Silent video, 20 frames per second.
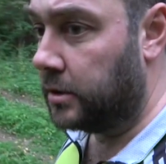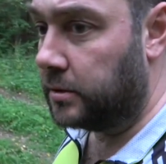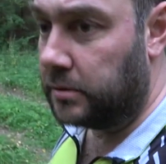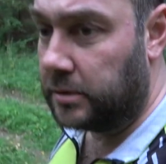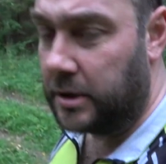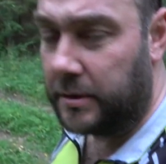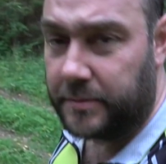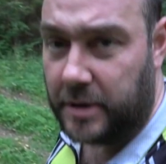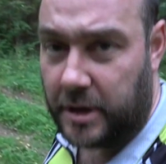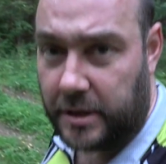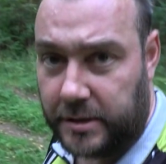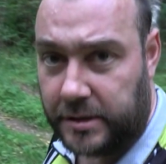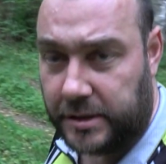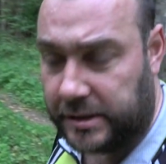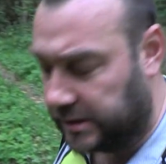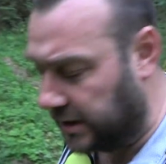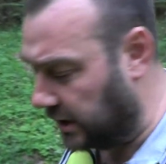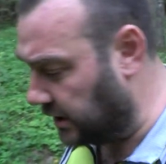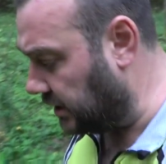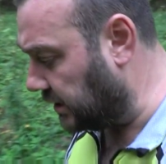Ну, там, наверное,
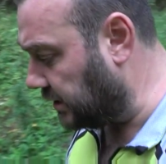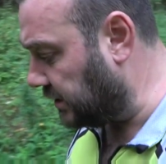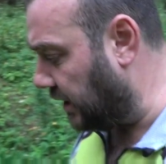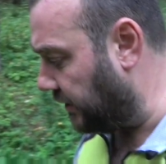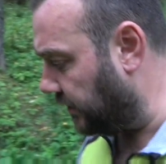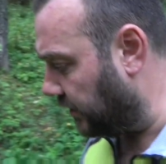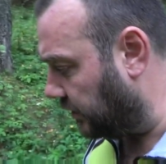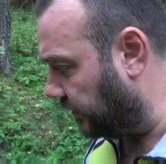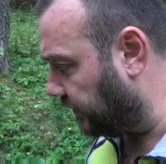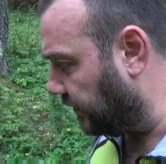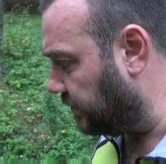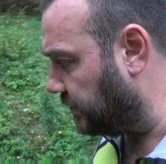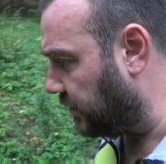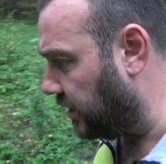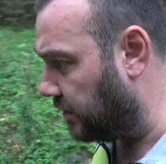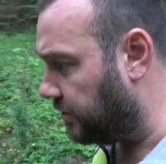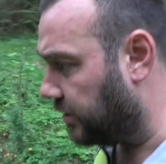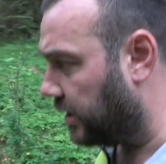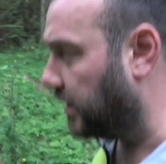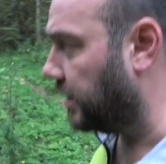десяток советов-то мы
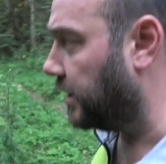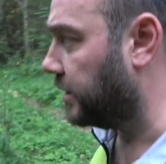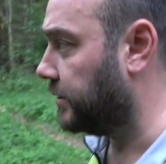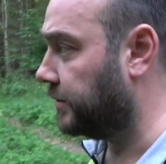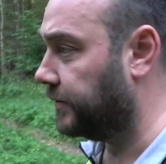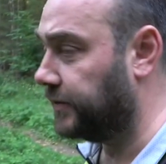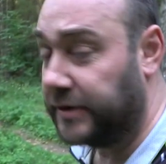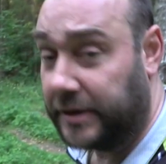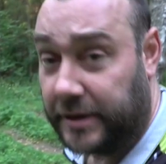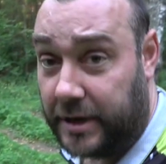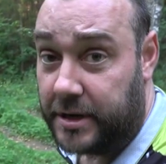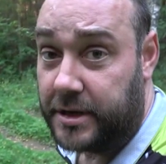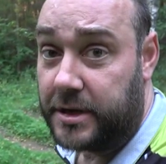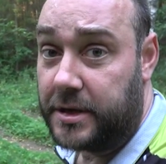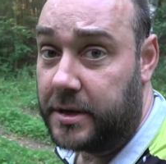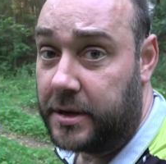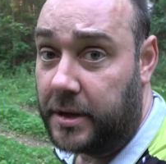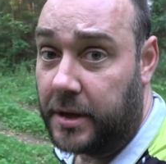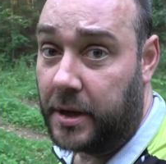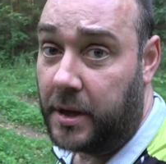набрали. Все
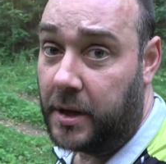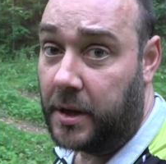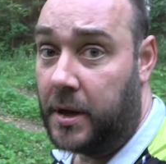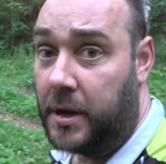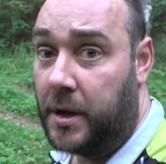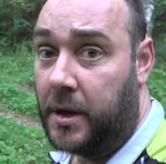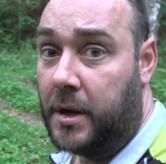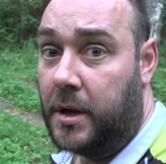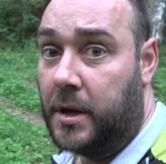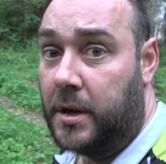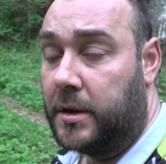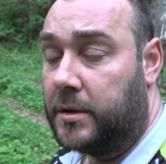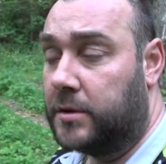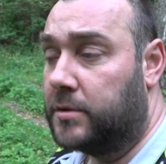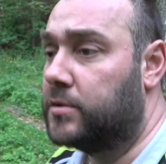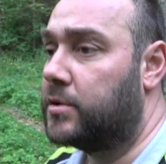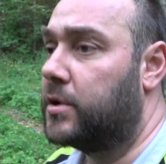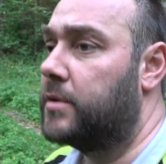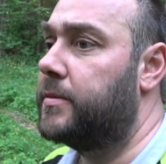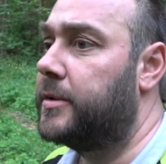ранние.
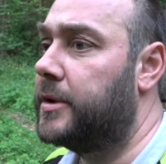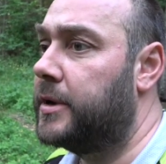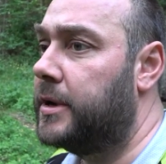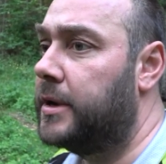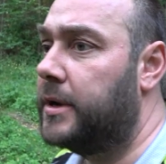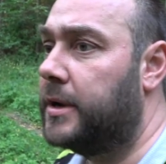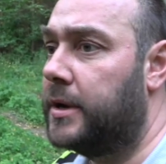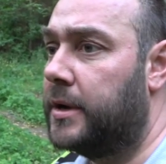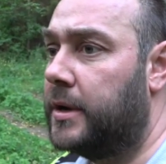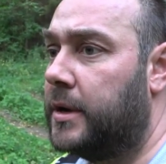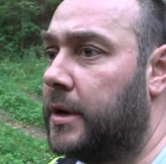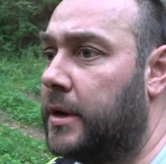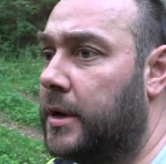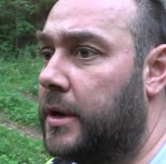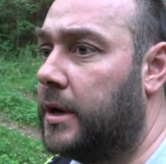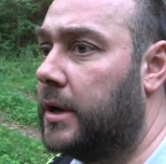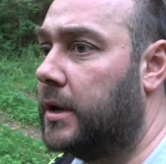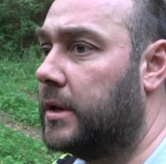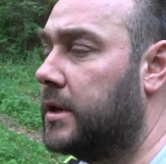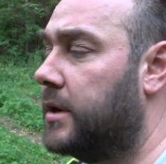Ну, кроме
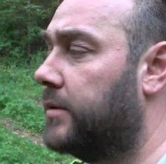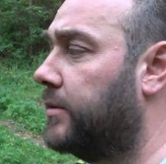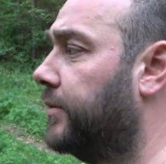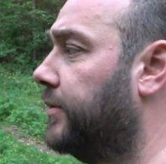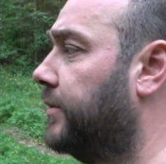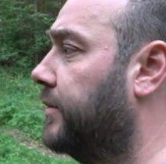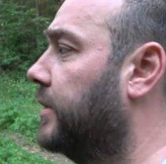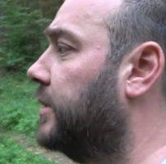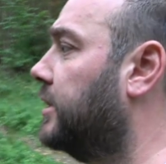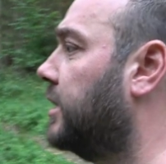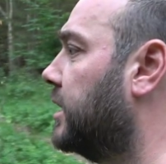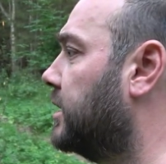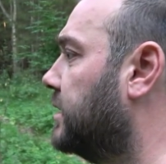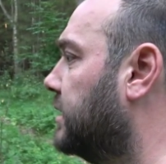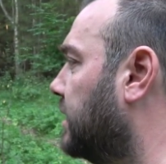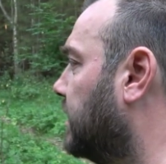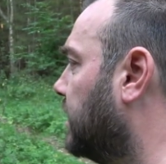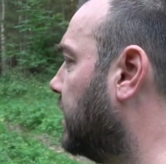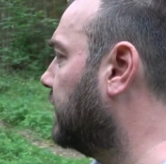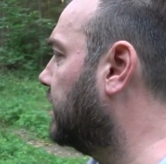одного в
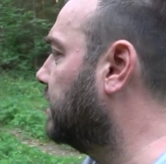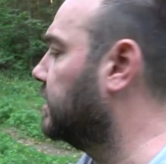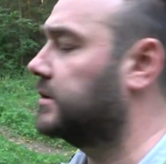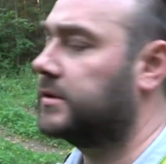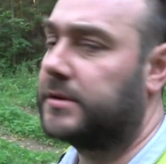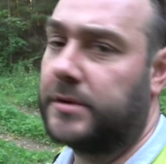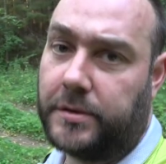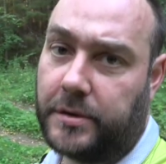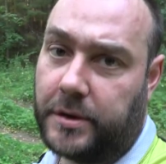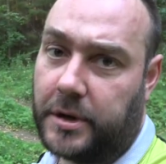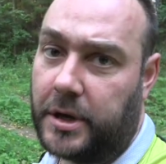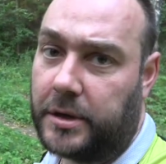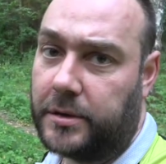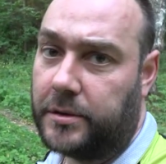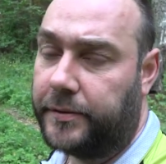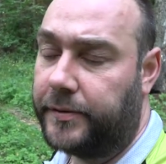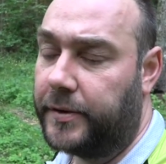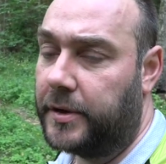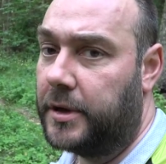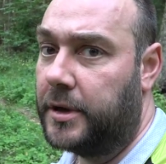квадратике каких-то 40
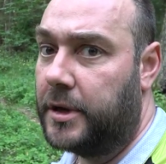годов.